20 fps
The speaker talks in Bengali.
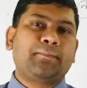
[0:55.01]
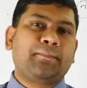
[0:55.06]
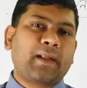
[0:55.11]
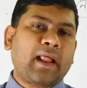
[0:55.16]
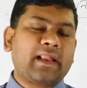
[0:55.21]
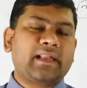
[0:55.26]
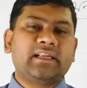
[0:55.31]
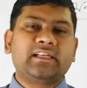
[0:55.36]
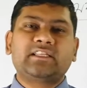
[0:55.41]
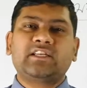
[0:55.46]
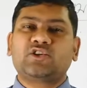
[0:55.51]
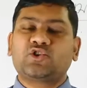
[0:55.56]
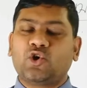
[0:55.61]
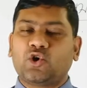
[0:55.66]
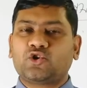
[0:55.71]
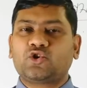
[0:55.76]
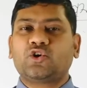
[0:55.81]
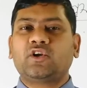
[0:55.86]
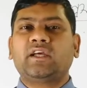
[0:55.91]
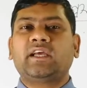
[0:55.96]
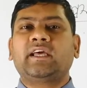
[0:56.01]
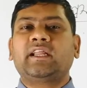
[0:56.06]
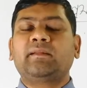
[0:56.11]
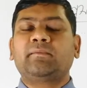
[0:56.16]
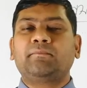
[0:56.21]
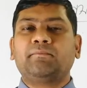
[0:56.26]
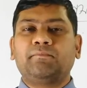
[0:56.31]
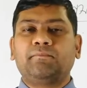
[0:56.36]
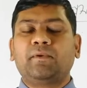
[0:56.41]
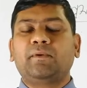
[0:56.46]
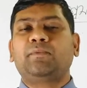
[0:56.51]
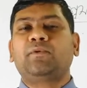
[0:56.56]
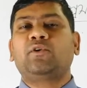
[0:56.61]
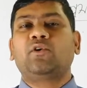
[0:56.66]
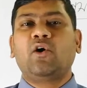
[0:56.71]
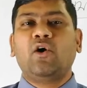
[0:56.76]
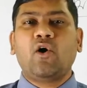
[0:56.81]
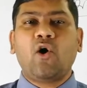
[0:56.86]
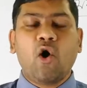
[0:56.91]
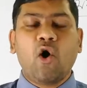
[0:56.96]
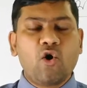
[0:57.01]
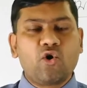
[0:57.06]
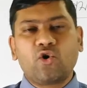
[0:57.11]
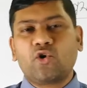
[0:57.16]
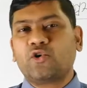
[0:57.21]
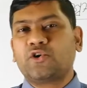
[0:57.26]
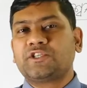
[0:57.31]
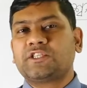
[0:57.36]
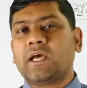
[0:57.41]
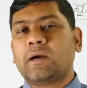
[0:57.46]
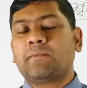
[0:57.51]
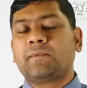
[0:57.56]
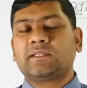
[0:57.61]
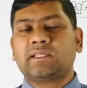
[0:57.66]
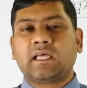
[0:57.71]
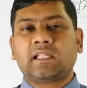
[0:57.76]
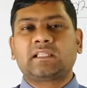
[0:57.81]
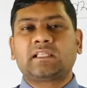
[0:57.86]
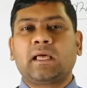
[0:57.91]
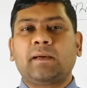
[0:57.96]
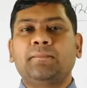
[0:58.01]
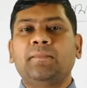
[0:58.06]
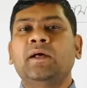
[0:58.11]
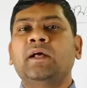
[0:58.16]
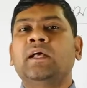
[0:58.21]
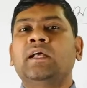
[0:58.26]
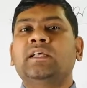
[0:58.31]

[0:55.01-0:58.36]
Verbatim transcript: প্রাণীর যে শোষণ এর বিভিন্ন অঙ্গ রয়েছে আমরা জানতাম